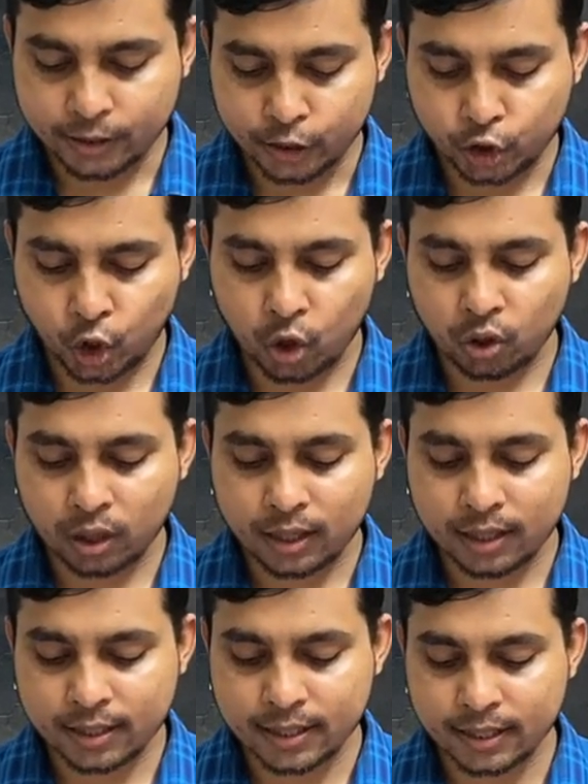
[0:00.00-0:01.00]
যে
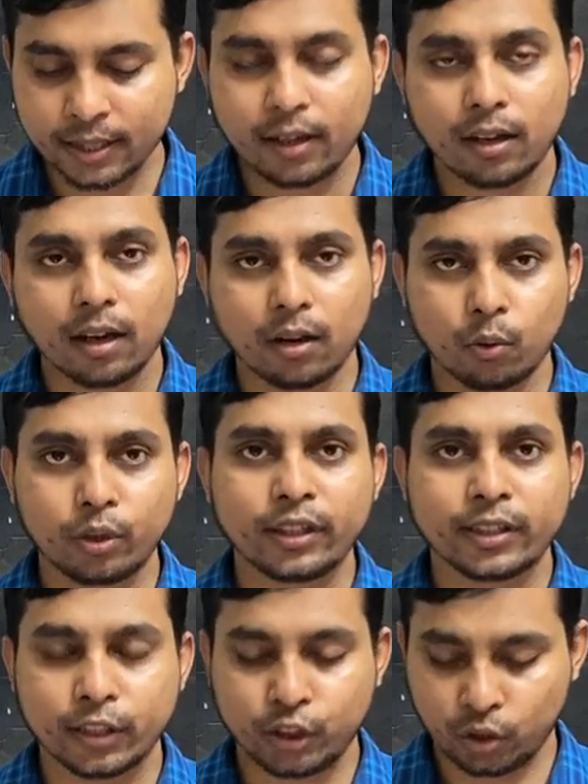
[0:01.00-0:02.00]
সংখ্যা আছে
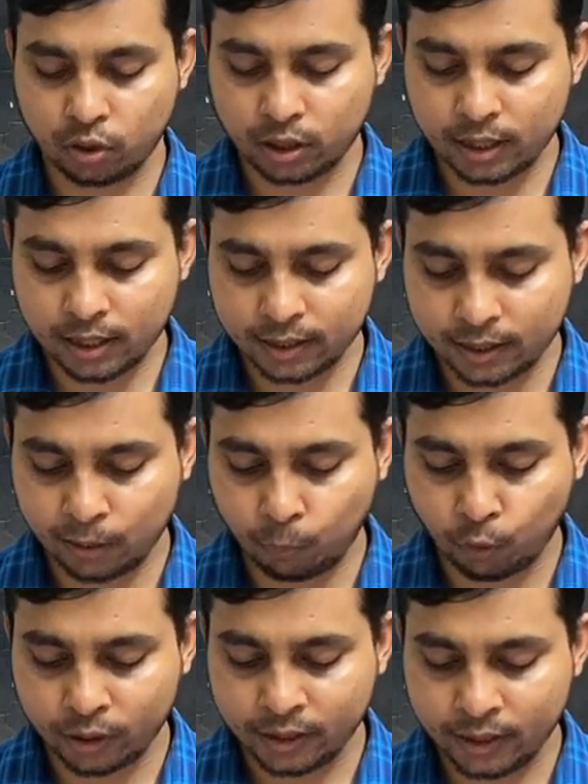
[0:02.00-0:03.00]
গণিতের সংখ্যা
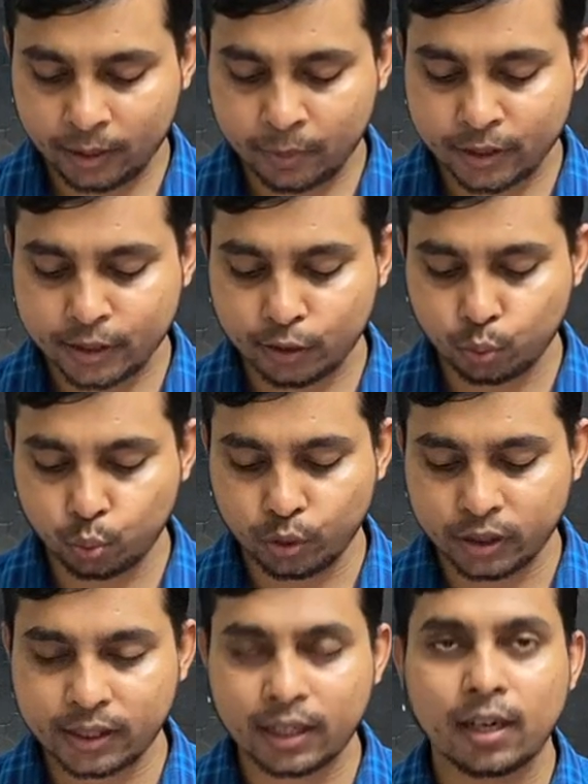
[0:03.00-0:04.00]
তারপরে দেখবেন যে
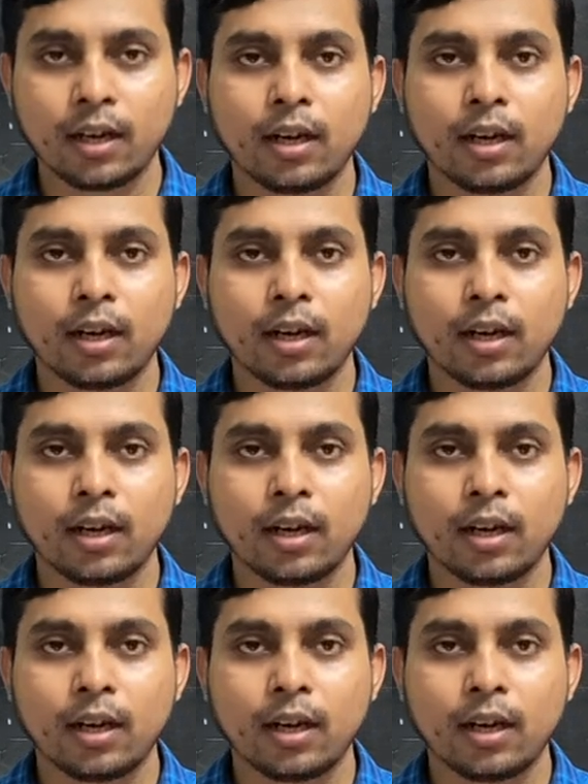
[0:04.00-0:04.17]
দুইটা